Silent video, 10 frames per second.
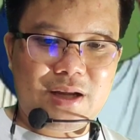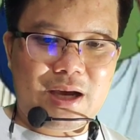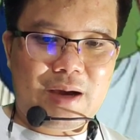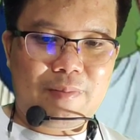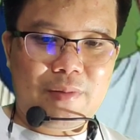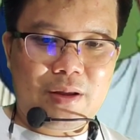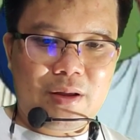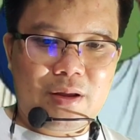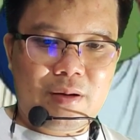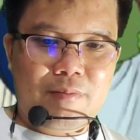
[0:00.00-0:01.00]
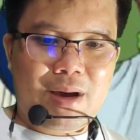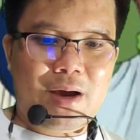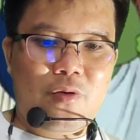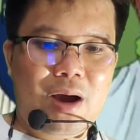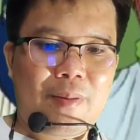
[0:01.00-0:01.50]
นะครับ
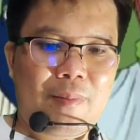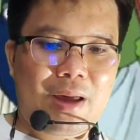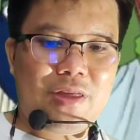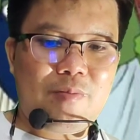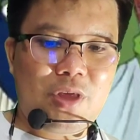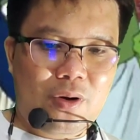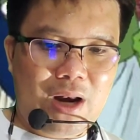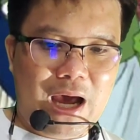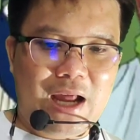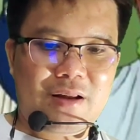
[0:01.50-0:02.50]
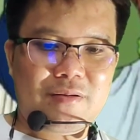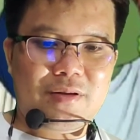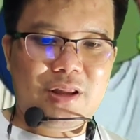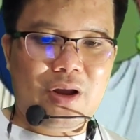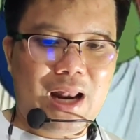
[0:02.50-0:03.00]
มากกว่าประมาณ 12 ล้าน
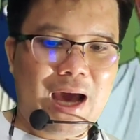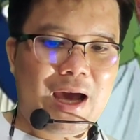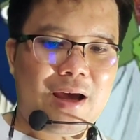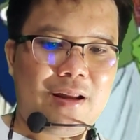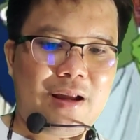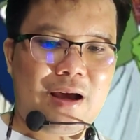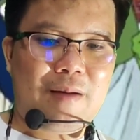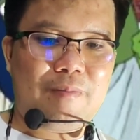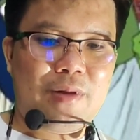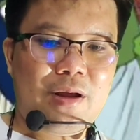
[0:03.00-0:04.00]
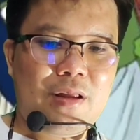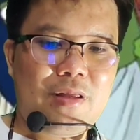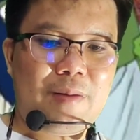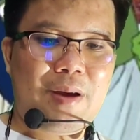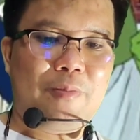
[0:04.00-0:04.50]
ดอลลาร์นะครับ
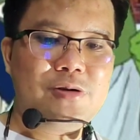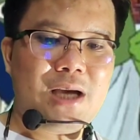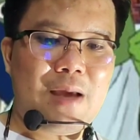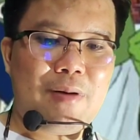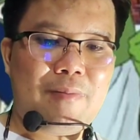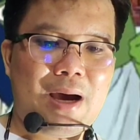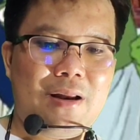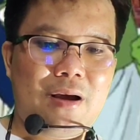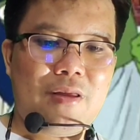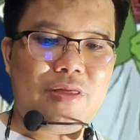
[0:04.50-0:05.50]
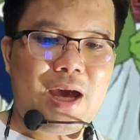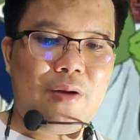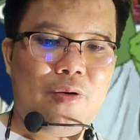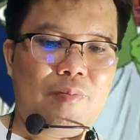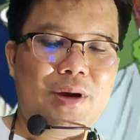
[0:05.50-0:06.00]
สำหรับผู้ใช้ประมาณ
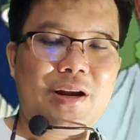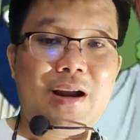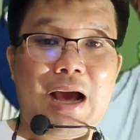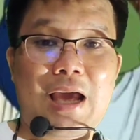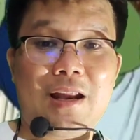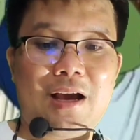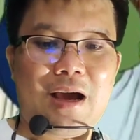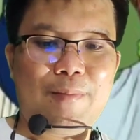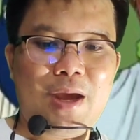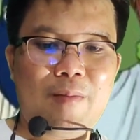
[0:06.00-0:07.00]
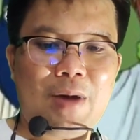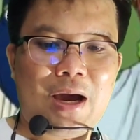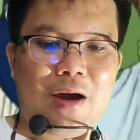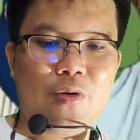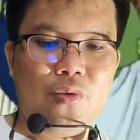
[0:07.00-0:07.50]
160,000รายนะครับ ที่มา
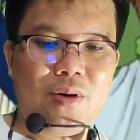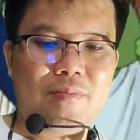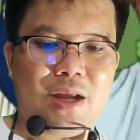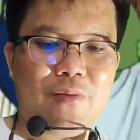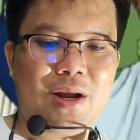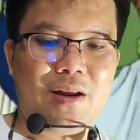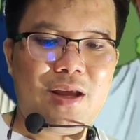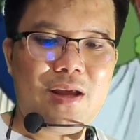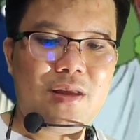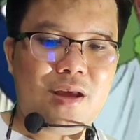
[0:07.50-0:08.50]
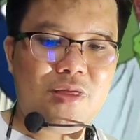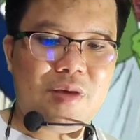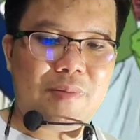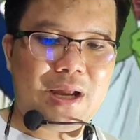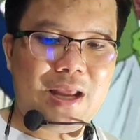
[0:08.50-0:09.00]
เข้าร่วมในวันที่
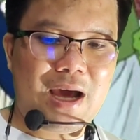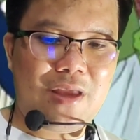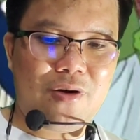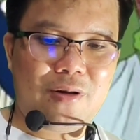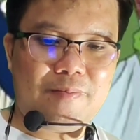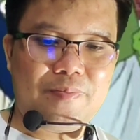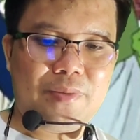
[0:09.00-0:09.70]
20 กันยายน